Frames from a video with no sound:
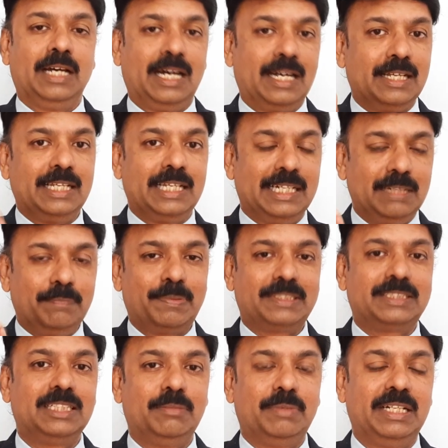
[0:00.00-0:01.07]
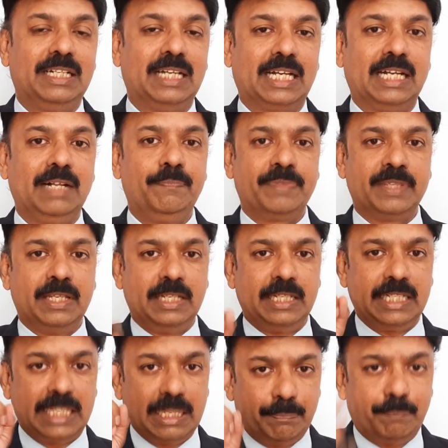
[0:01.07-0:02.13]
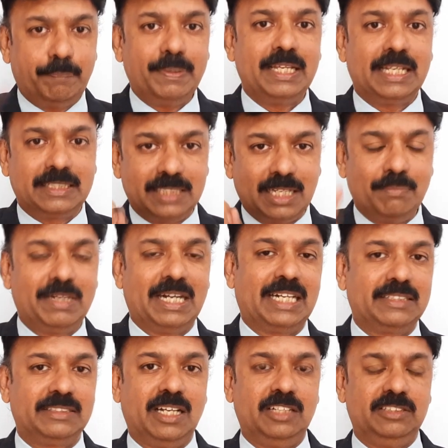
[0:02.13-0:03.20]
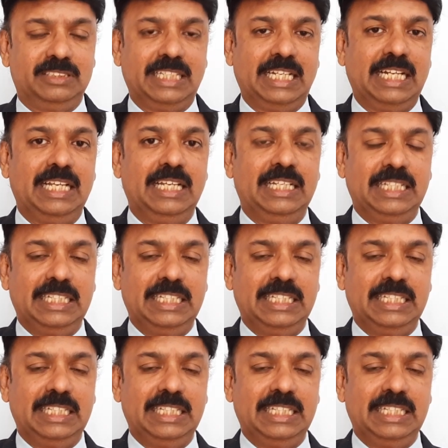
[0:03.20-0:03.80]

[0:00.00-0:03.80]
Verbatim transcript: ஆனால் என்ன பிரச்சனை அப்படின்னாக்கா எப்போ எக்ஸாம் நடந்தாலும் சரி